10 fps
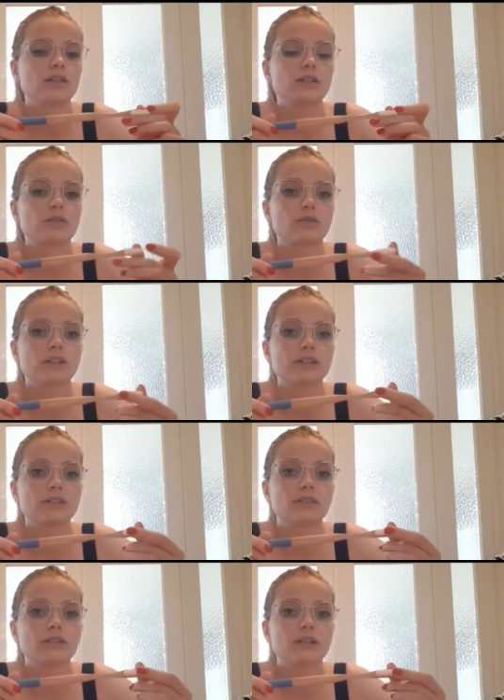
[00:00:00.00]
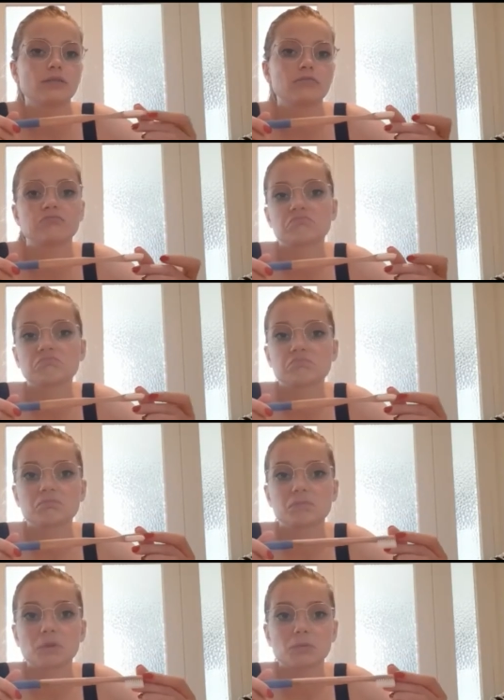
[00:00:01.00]
con le setole
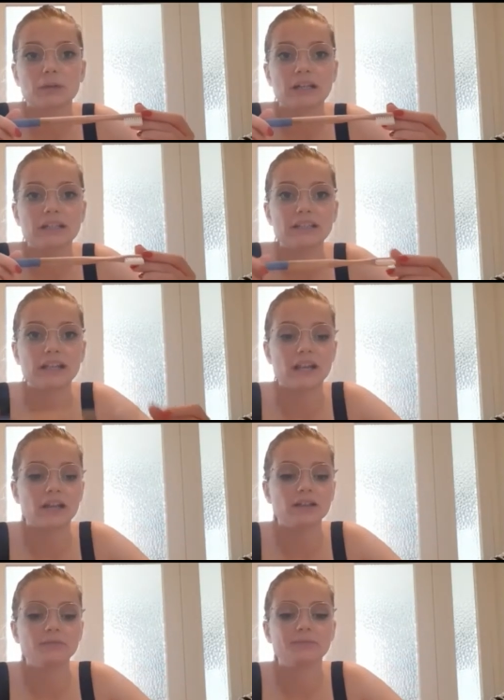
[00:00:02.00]
normali direi,